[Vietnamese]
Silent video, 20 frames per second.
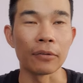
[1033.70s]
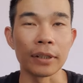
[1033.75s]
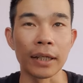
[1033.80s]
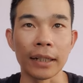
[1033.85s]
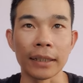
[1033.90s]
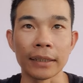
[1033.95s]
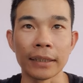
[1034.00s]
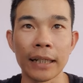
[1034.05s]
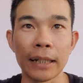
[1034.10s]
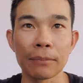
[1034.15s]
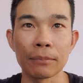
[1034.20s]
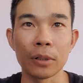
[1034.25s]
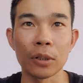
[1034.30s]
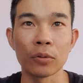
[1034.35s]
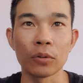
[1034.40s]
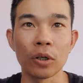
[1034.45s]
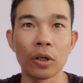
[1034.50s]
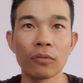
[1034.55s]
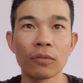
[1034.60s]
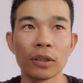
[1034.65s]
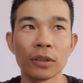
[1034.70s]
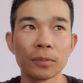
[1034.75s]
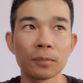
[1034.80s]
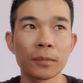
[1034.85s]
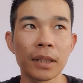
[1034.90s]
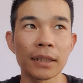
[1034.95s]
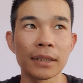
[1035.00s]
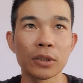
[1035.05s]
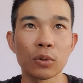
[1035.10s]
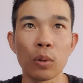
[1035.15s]
nhận năm ô và
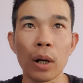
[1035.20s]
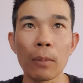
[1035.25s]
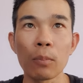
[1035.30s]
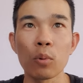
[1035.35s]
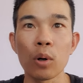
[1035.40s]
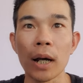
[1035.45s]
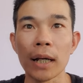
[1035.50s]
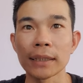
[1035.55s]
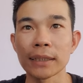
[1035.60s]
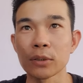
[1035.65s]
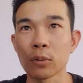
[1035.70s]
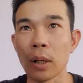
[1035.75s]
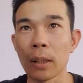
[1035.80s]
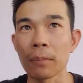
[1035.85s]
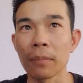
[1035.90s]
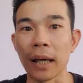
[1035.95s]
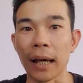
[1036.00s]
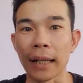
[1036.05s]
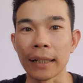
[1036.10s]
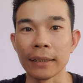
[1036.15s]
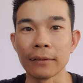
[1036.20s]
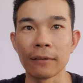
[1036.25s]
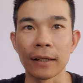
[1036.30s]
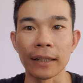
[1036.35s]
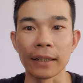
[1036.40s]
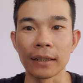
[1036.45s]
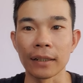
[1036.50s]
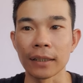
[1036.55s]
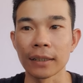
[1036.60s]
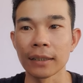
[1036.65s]
chúng ta swap qua swap lại như
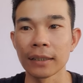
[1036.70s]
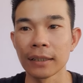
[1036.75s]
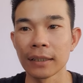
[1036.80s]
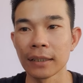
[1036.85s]
vậy thôi